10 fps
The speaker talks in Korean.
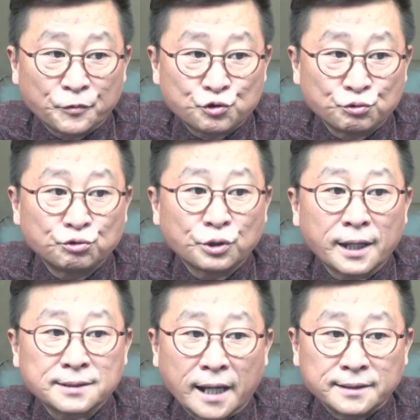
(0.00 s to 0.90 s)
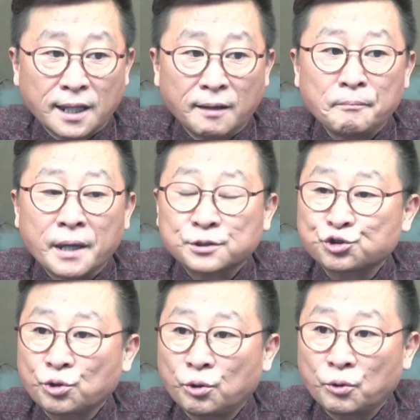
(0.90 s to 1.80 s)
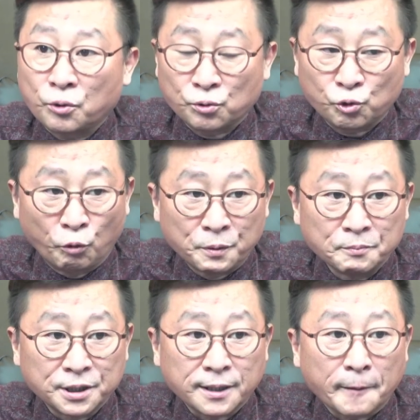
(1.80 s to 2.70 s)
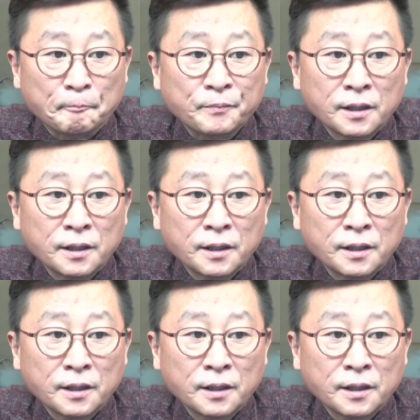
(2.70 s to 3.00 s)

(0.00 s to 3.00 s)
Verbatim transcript: 중국의 4대 맥주로 꼽힙니다.